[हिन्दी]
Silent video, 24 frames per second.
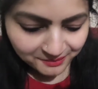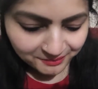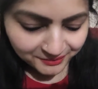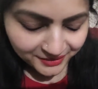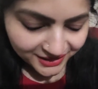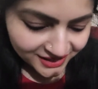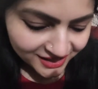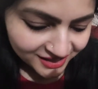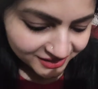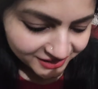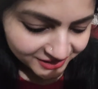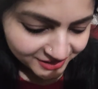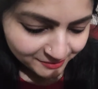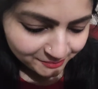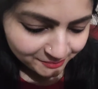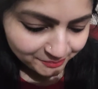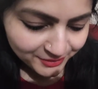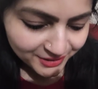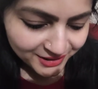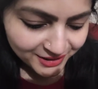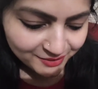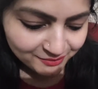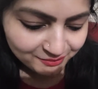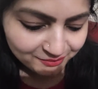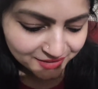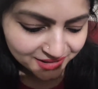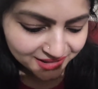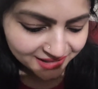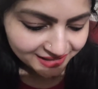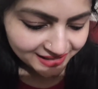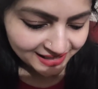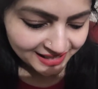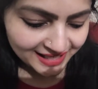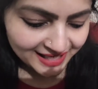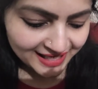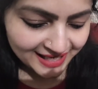मेरा यम्मी यम्मी
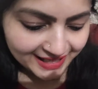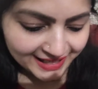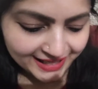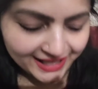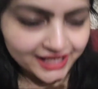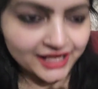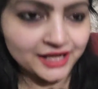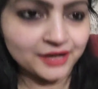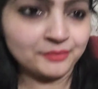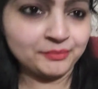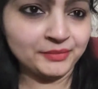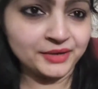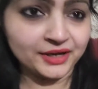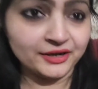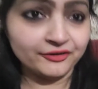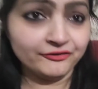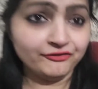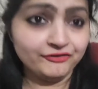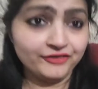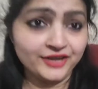केक मेरा